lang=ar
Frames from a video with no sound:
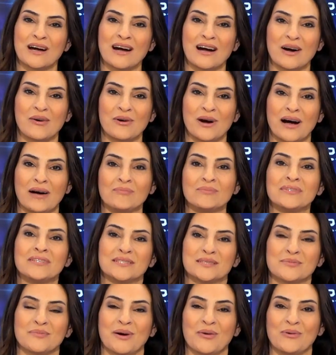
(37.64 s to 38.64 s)
او عم
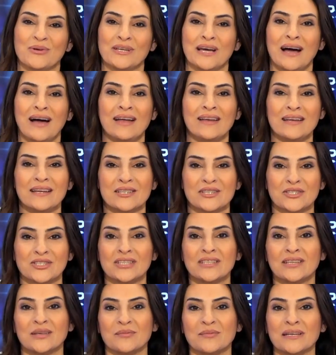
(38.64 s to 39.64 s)
تسمعونا حلقه
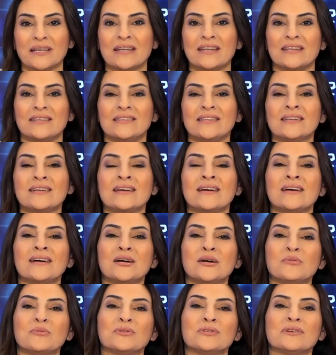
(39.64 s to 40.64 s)
جديده من كلينيك
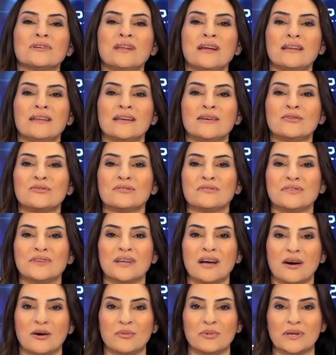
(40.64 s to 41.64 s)
ونطلع عليكم
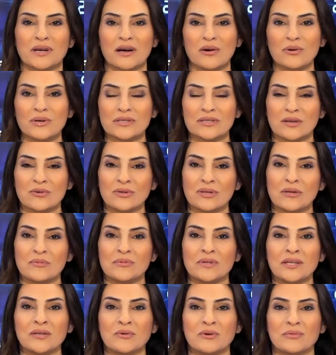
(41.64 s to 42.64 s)
فيها عبر هوا صوت
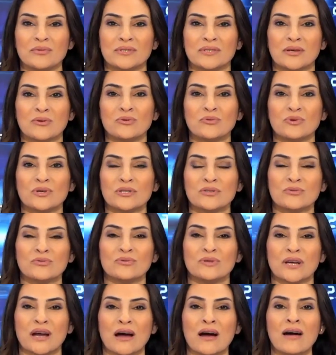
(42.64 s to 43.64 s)
لبنان وبالصوت
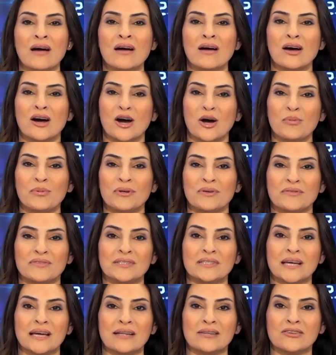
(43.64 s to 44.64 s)
والصوره عبر
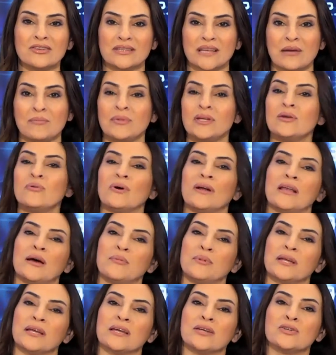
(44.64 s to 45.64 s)
فيدي ال دوت ام اي
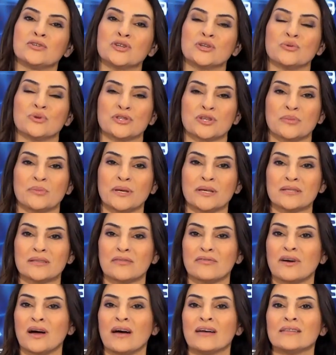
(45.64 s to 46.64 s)
والابلكيشن وجميع
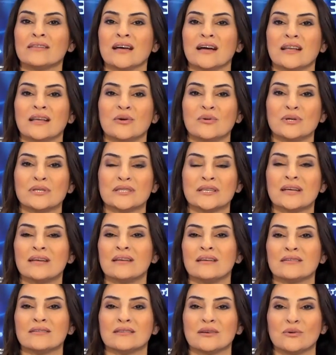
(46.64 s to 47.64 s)
صفحاتنا على
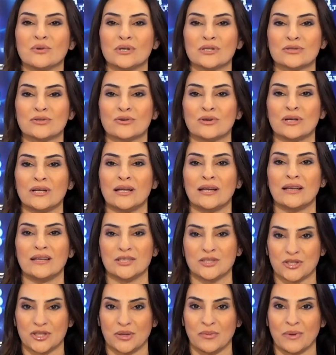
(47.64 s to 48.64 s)
وسائل التواصل
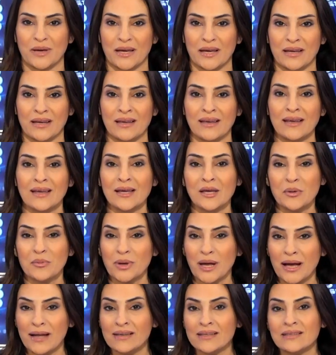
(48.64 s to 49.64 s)
الاجتماعي
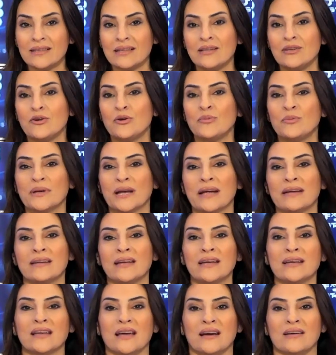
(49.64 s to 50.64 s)
بحلقه اليوم رح
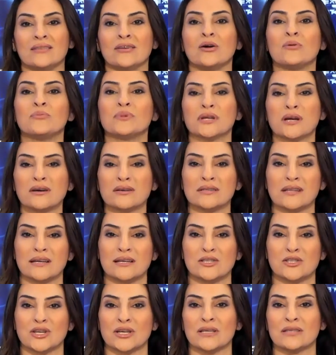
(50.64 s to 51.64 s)
نحكي عن امراض
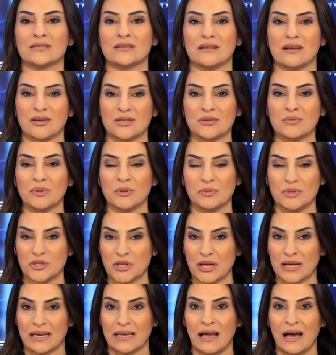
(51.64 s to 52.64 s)
الجهاز الهضمي
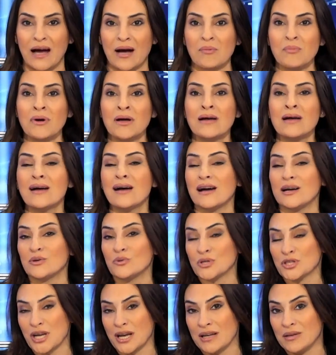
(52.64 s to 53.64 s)
بشكل عام عن
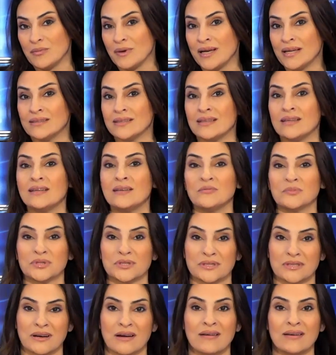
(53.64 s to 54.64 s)
وجع المعده
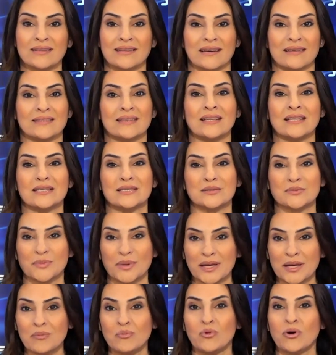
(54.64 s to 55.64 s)
المصران عن
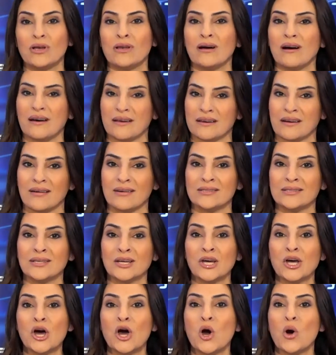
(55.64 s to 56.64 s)
الاسباب والاعراض
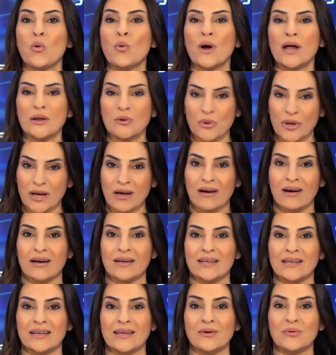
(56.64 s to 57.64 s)

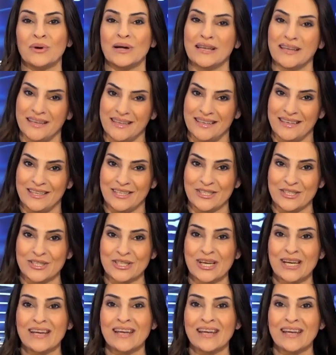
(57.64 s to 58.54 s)
والوقايه والعلاج